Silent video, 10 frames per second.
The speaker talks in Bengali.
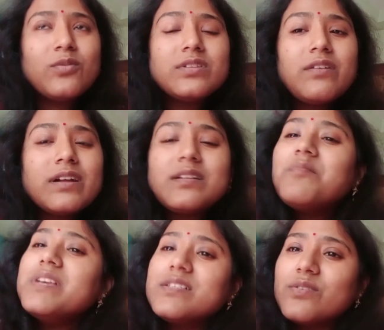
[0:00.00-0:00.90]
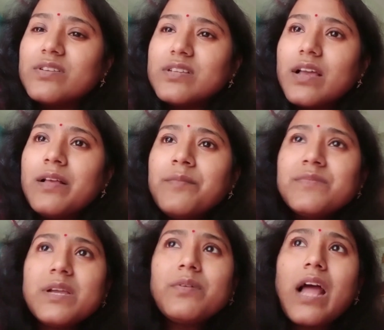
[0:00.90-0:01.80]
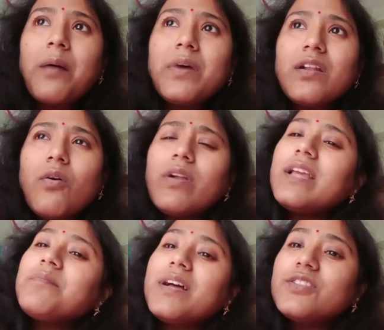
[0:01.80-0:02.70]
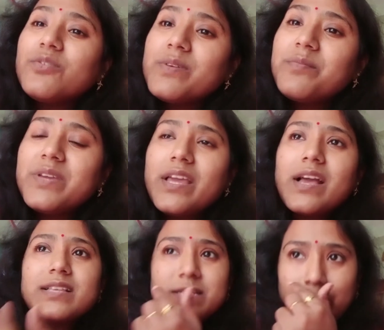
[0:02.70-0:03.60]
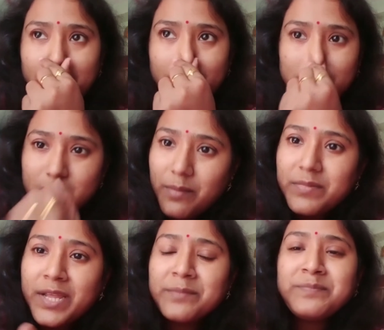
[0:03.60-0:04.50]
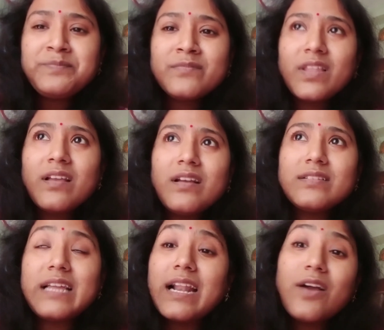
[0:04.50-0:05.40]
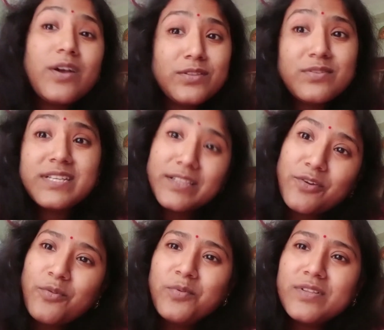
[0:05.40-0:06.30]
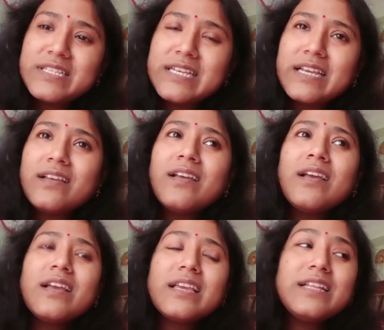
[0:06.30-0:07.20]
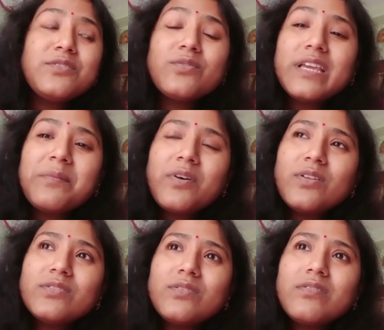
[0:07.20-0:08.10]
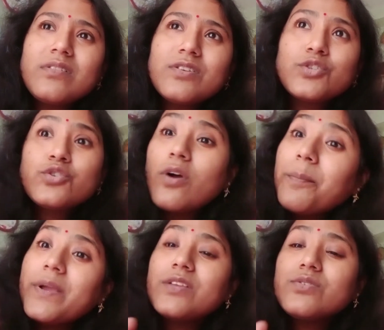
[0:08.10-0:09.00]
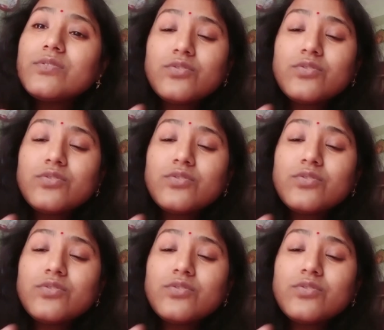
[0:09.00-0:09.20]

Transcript: কোথাও একটা মিস হয়ে যায় যেমন আমার অনেক বান্ধবীর বিয়ে আছে সামনে তারা হয়তো যেতেও বলছে কিন্তু কি বলতো সব কিছু